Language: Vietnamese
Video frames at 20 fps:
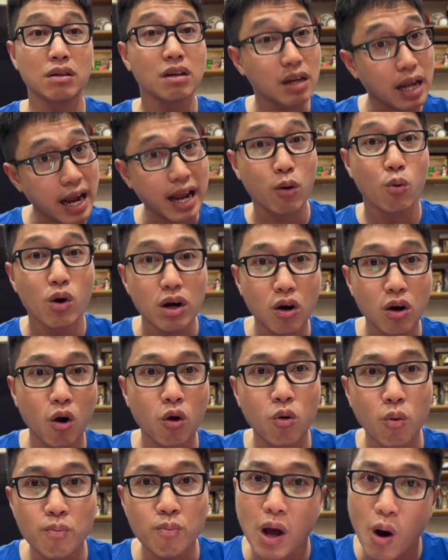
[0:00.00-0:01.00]
Tức là Hàn Quốc họ
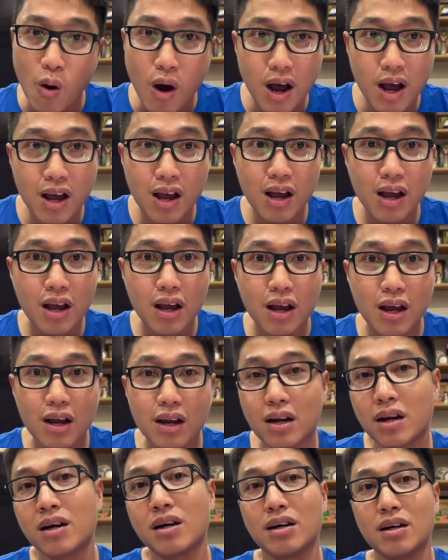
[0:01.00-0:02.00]
cũng lo
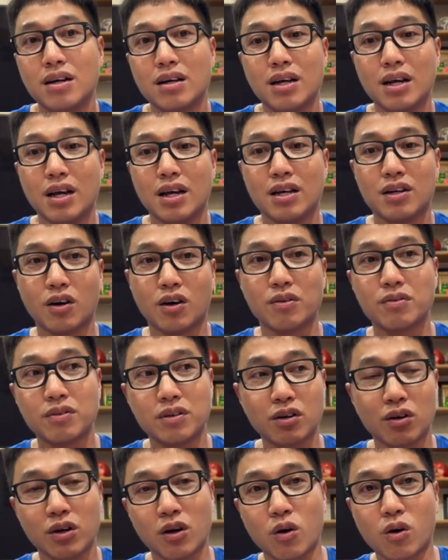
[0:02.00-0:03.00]
đó. Rồi
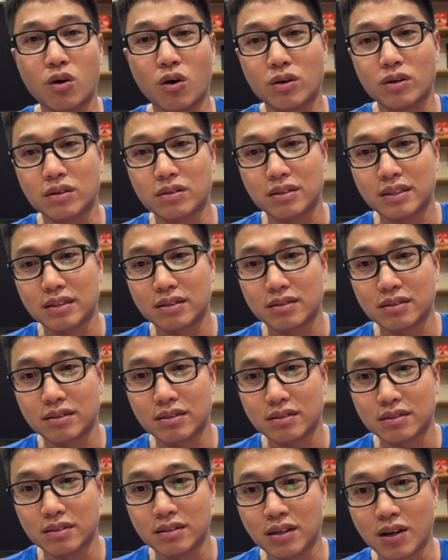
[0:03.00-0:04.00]
rồi họ còn
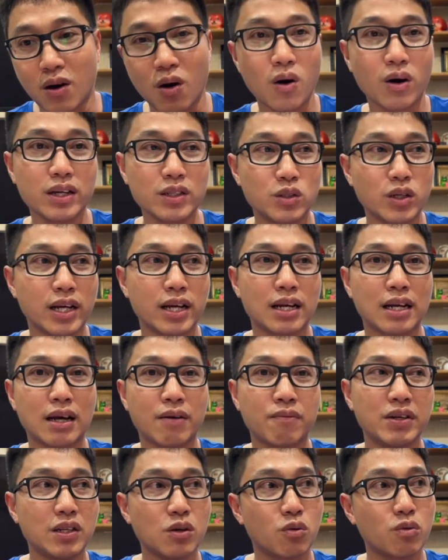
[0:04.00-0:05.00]
lo cái chuyện
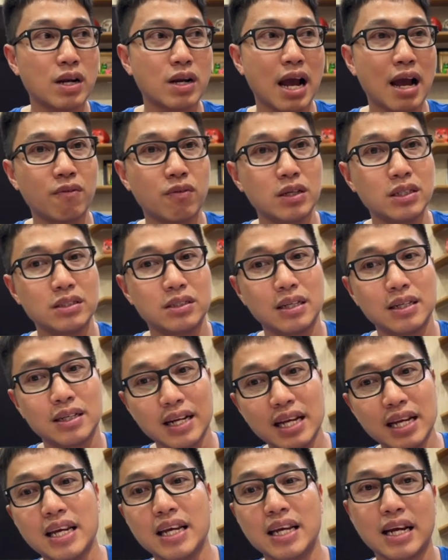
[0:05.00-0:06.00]
là ví dụ đá với
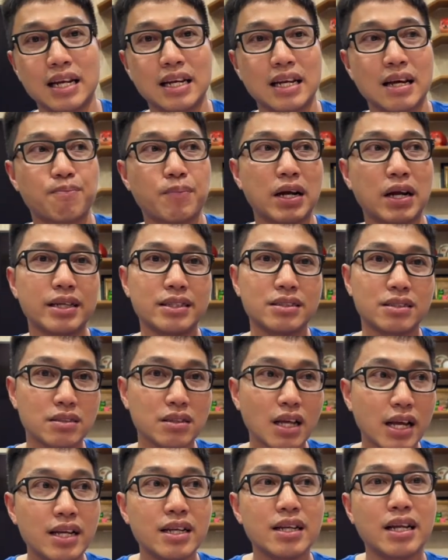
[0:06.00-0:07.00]
Syria hay là
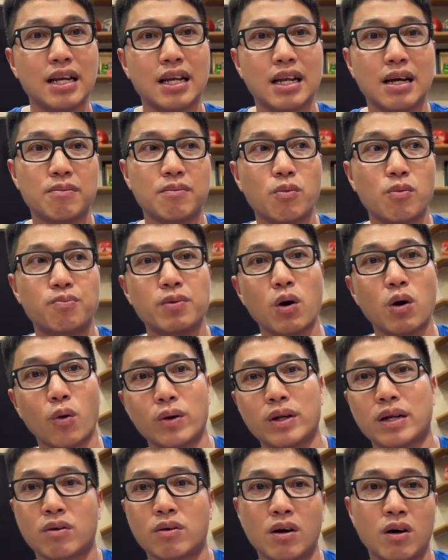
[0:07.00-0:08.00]
Palestine hay là một
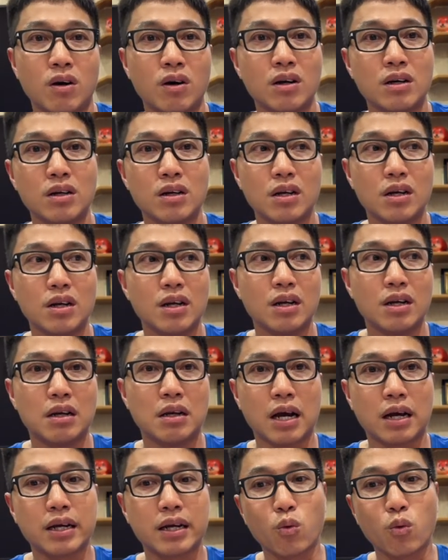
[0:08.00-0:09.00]
đội nào đó,
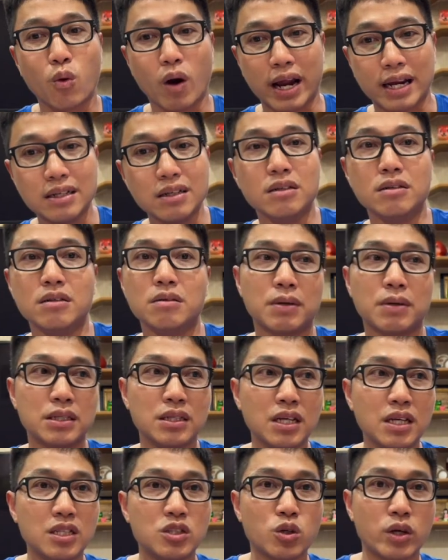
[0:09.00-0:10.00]
là quãng đường mà
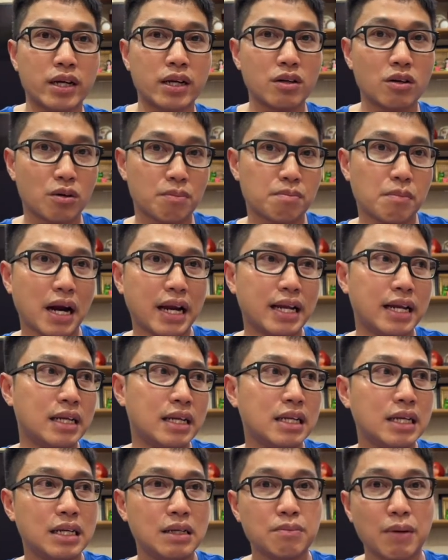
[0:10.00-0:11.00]
di chuyển rồi
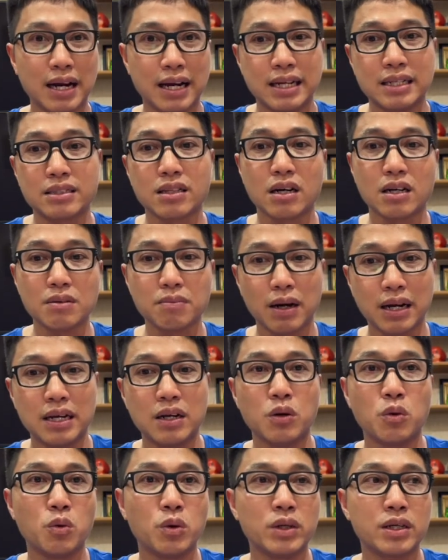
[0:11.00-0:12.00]
bay đi bay tới bay
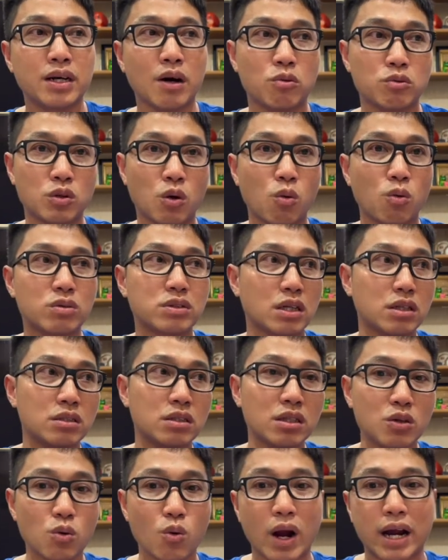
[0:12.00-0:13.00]
lui cầu thủ từ
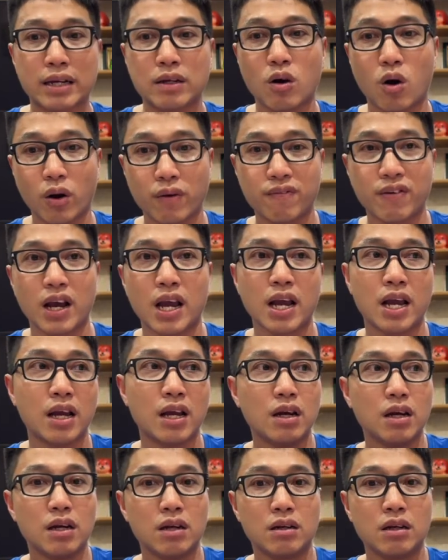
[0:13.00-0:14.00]
nước ngoài gọi về
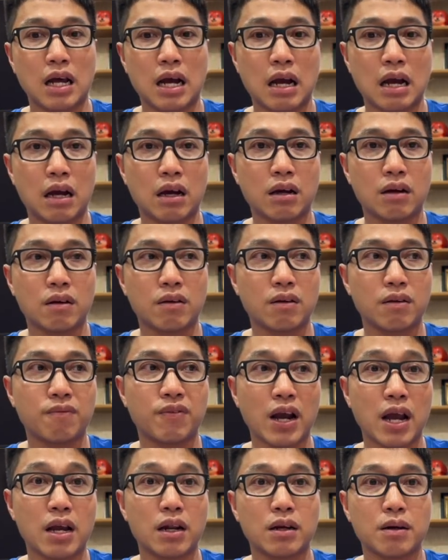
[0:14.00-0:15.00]
là
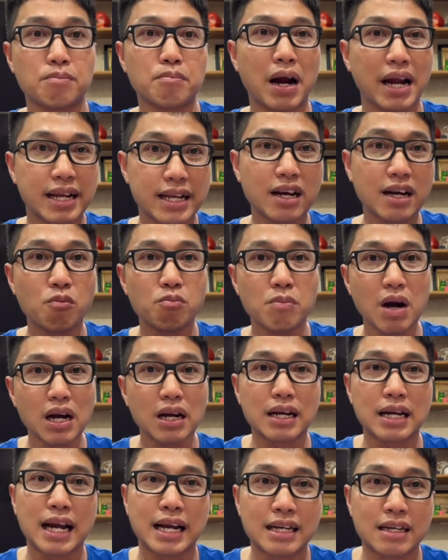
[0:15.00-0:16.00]
về là bay không
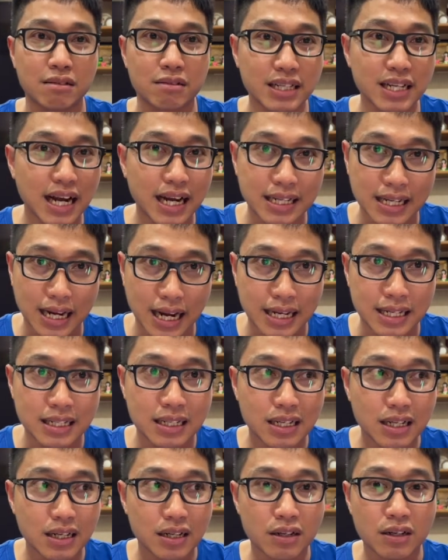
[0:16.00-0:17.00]
mất ngày rưỡi hai ngày
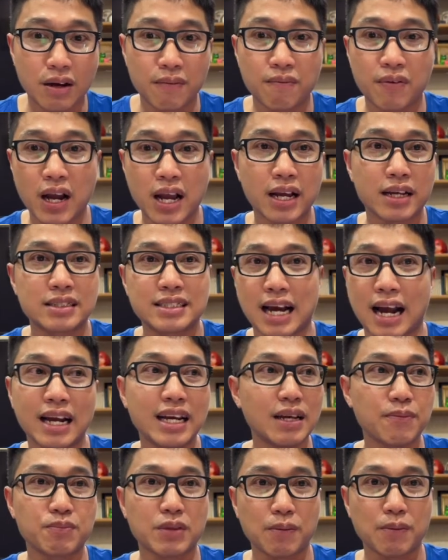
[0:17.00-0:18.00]
là về,
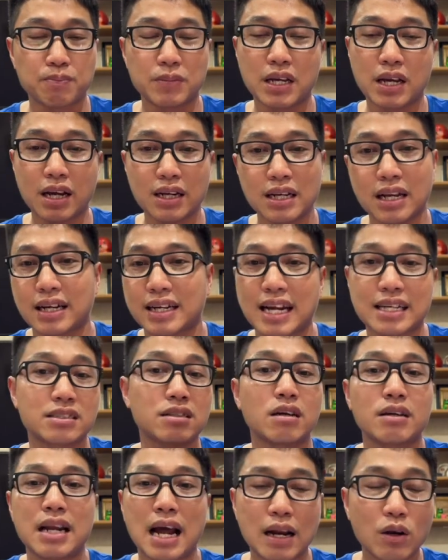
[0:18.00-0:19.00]
chẳng kịp tập gì hết là ra
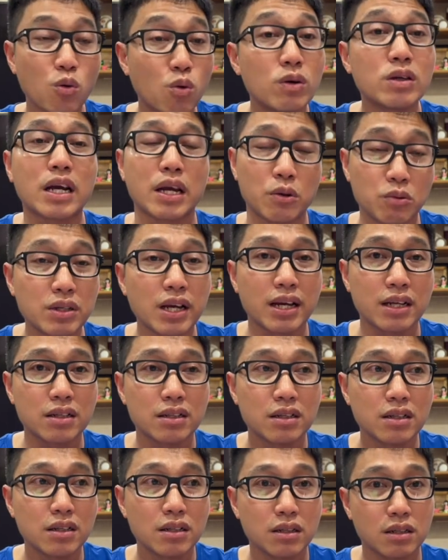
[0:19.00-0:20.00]
sân đá luôn kiểu vậy.
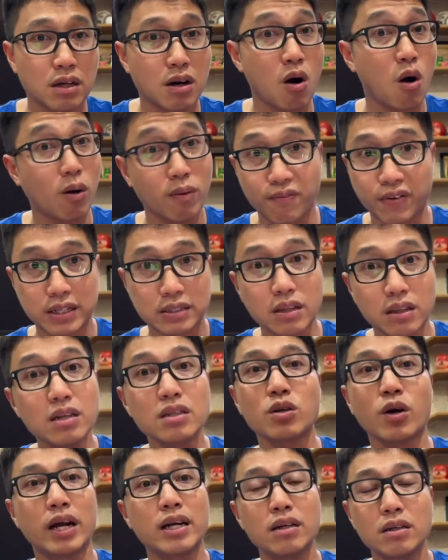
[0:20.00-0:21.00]
Là họ phải
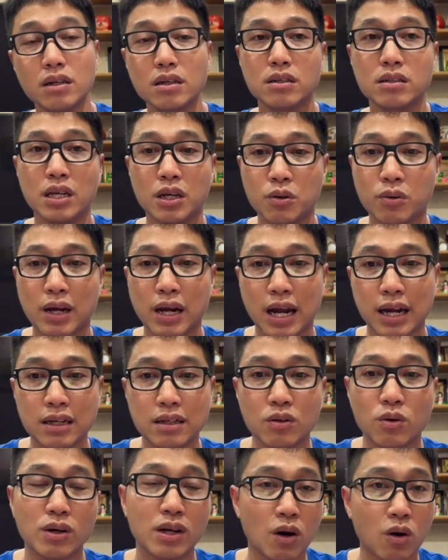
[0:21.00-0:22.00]
tính toán rất nhiều
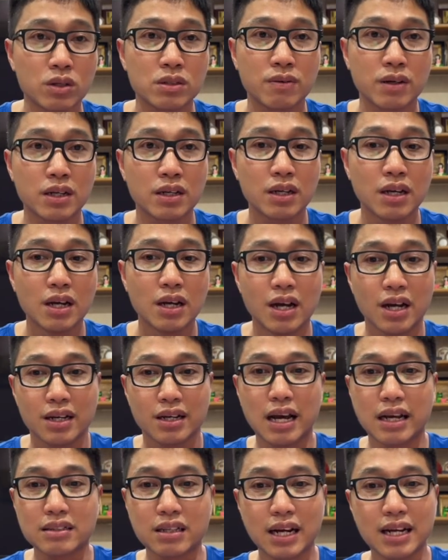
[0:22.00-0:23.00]
cái nỗi lo như vậy
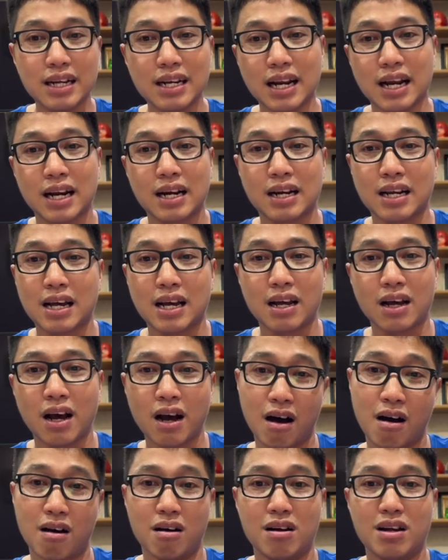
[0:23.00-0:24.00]
để thấy rằng là
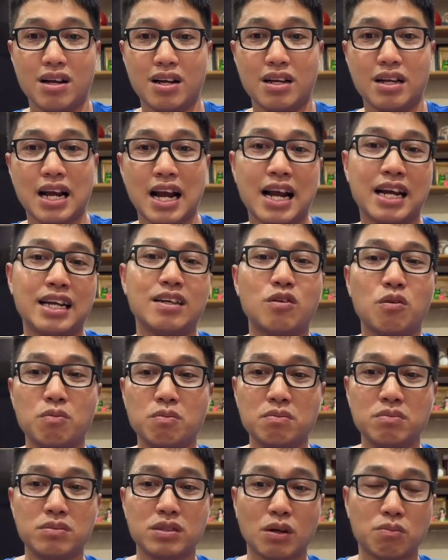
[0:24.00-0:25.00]
ờ uh, ai
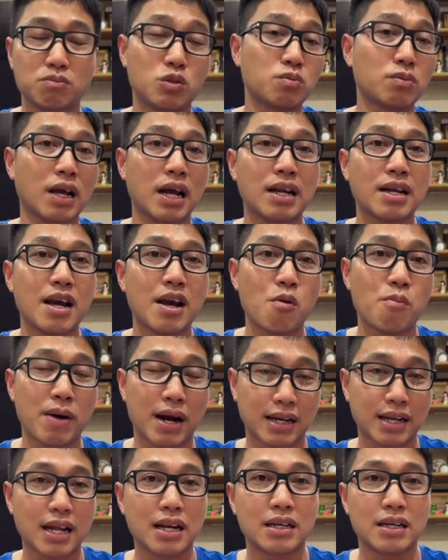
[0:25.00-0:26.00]
cũng trong chúng ta đều
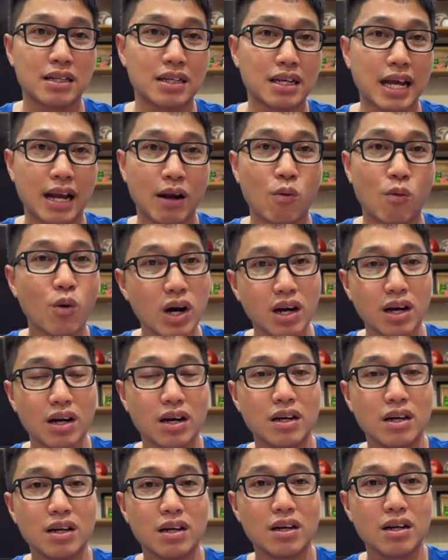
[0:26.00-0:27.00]
mặc định Hàn Quốc
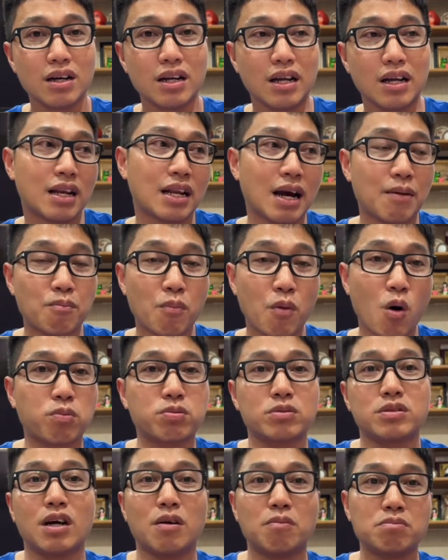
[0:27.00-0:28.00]
là một
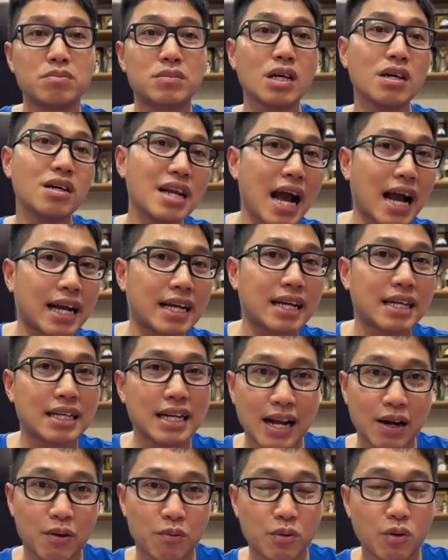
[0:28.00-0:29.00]
trong tứ đại anh
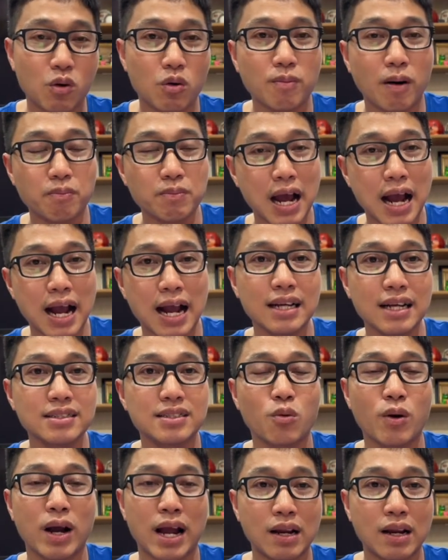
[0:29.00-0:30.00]
hào của bóng đá
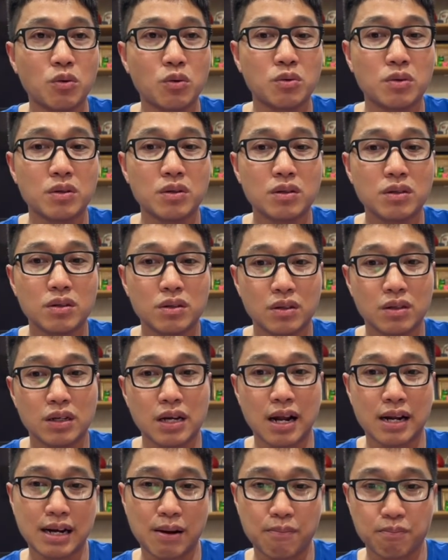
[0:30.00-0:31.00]
châu Á luôn,
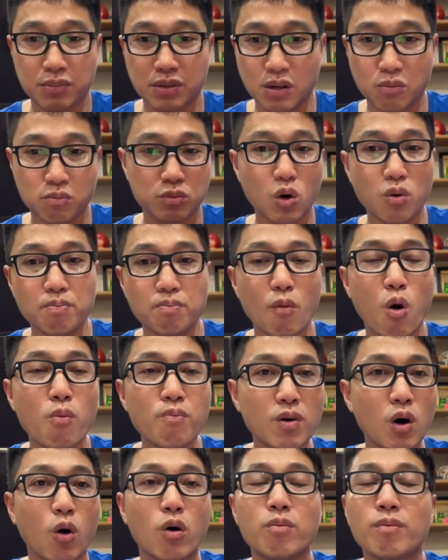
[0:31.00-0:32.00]
là nằm trong top
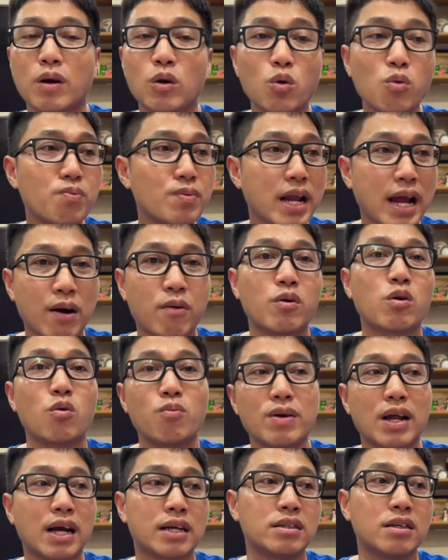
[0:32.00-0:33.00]
bốn đội mà lúc nào
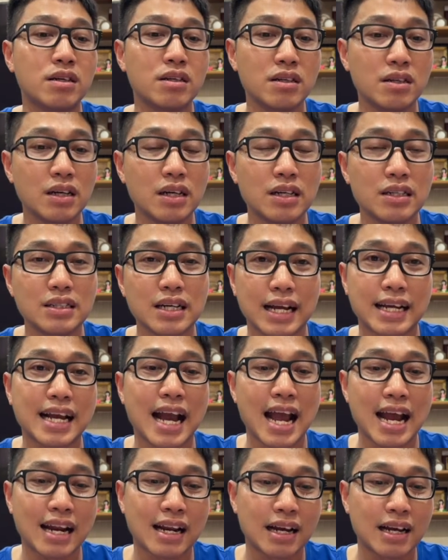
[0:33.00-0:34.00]
cũng là những đại
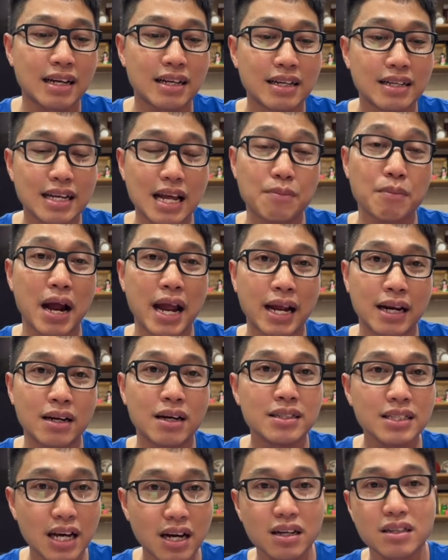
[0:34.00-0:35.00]
ca đại bàng
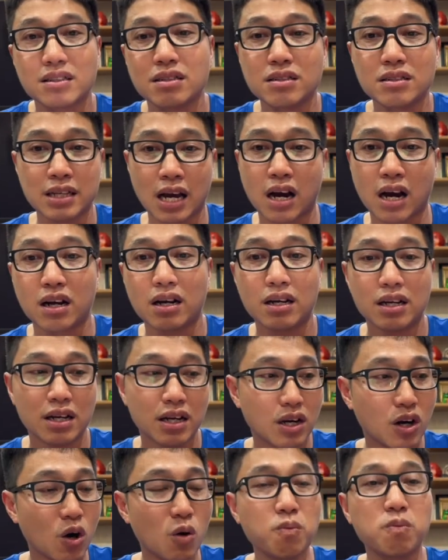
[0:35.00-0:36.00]
lớn nhất: Nhật,
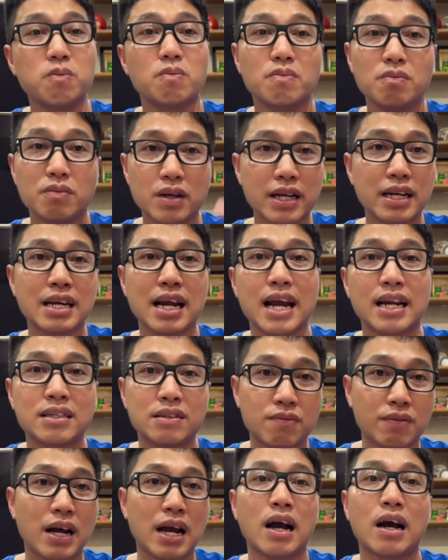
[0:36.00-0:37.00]
Úc,
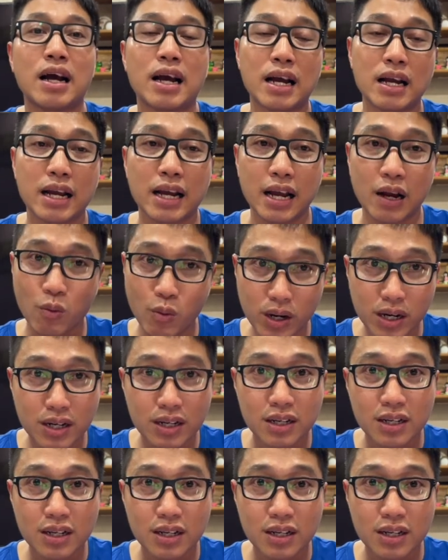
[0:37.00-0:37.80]
Iran và Hàn Quốc.